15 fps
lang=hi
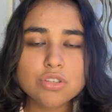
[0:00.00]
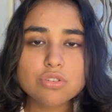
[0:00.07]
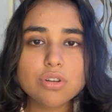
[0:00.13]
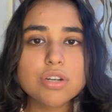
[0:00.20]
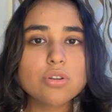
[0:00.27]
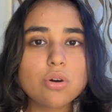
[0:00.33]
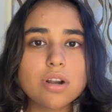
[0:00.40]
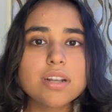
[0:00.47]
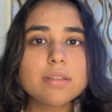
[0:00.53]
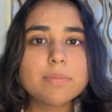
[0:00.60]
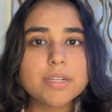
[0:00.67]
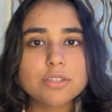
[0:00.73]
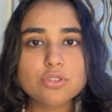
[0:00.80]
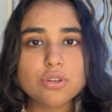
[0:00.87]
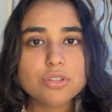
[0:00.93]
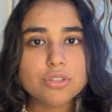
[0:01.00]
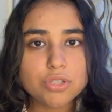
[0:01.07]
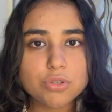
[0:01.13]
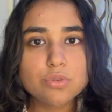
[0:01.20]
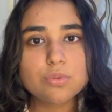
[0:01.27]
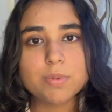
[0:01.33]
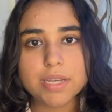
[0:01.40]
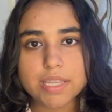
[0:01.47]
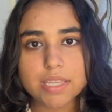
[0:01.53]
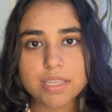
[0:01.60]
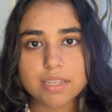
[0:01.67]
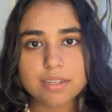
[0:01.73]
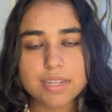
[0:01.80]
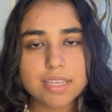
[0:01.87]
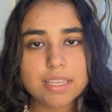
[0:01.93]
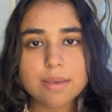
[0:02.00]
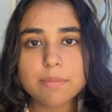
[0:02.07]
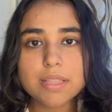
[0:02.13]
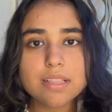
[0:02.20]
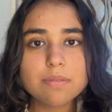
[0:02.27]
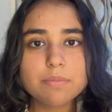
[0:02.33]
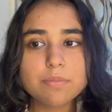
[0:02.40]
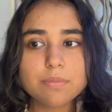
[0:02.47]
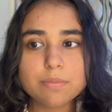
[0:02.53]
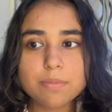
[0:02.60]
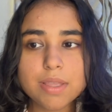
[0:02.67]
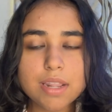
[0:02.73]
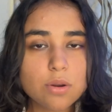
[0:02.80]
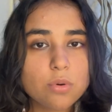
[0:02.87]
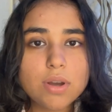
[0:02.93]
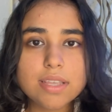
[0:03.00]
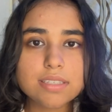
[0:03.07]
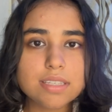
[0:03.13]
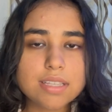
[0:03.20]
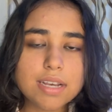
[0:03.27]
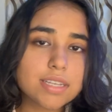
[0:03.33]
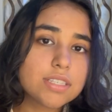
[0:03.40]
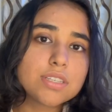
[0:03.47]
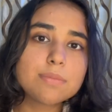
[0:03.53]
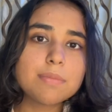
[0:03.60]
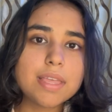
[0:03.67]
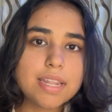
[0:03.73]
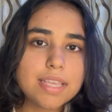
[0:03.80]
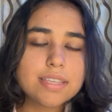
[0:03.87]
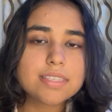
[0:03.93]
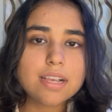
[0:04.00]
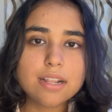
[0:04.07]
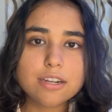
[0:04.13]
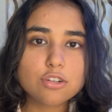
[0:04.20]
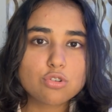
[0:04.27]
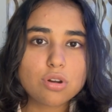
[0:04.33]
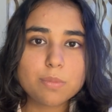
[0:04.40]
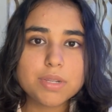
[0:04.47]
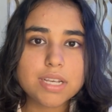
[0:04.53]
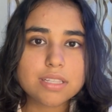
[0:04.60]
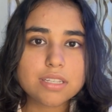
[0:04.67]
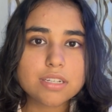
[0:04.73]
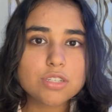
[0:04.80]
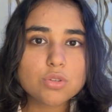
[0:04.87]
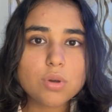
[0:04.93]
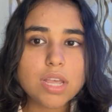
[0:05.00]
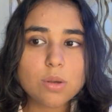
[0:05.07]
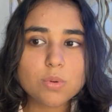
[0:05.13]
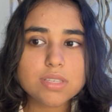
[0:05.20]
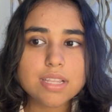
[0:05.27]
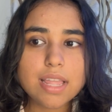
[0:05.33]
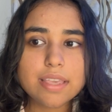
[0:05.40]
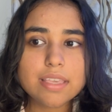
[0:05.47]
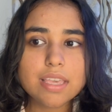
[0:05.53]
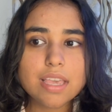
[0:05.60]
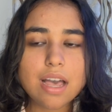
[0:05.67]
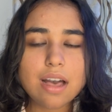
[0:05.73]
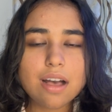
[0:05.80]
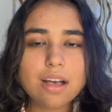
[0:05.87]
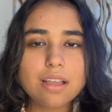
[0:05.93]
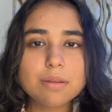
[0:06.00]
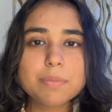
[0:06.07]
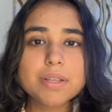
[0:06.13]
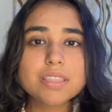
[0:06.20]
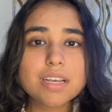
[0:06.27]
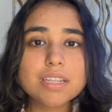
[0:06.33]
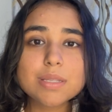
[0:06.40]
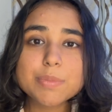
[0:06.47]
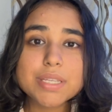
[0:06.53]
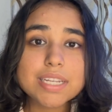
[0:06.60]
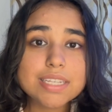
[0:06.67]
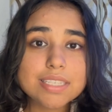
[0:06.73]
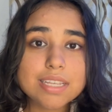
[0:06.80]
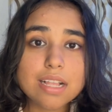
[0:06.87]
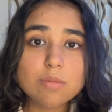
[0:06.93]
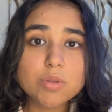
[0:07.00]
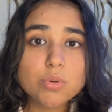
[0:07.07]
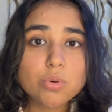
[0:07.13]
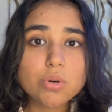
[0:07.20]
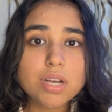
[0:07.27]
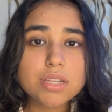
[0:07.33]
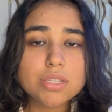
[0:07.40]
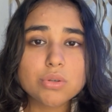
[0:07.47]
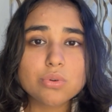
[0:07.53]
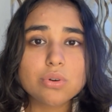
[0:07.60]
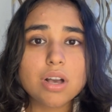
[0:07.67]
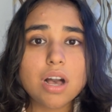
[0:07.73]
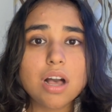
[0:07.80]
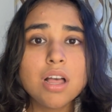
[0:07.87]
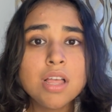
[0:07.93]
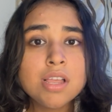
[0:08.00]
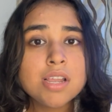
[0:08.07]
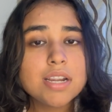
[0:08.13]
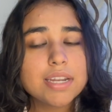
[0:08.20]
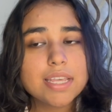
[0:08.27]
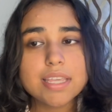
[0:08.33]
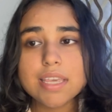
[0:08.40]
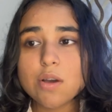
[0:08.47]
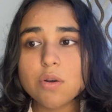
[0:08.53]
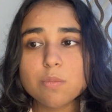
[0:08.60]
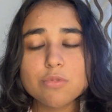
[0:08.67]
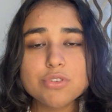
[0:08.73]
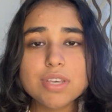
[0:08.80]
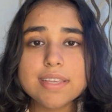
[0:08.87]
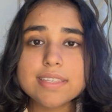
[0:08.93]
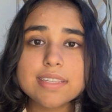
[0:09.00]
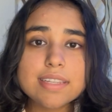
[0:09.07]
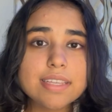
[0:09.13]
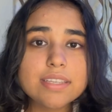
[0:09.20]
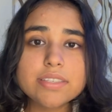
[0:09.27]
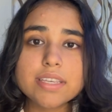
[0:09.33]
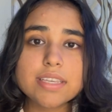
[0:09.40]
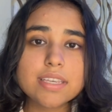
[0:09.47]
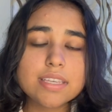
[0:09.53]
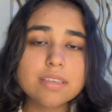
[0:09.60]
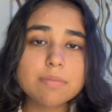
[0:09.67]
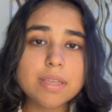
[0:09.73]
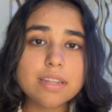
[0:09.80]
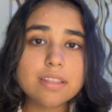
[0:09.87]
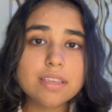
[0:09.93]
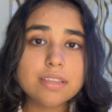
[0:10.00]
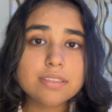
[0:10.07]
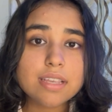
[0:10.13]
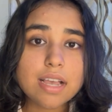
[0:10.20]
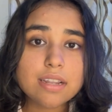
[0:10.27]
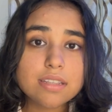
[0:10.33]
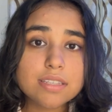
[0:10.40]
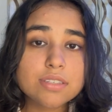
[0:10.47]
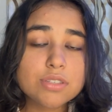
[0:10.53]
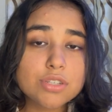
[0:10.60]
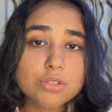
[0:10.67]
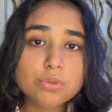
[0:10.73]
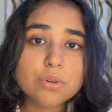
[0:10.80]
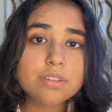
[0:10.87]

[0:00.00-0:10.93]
सो इट ऑल डिपेंड्स ऑन यू भाई ठीक है मतलब मेरे को ऐसे था कि जब मैंने एक साल का ड्रॉप लिया था ना सो आई वॉज लाइक कि यार यार पता नहीं मेरा इस साल भी होगा नहीं होगा ठीक है और मुझे ऐसा नहीं चाहिए कि मैंने एक साल इस चीज़ को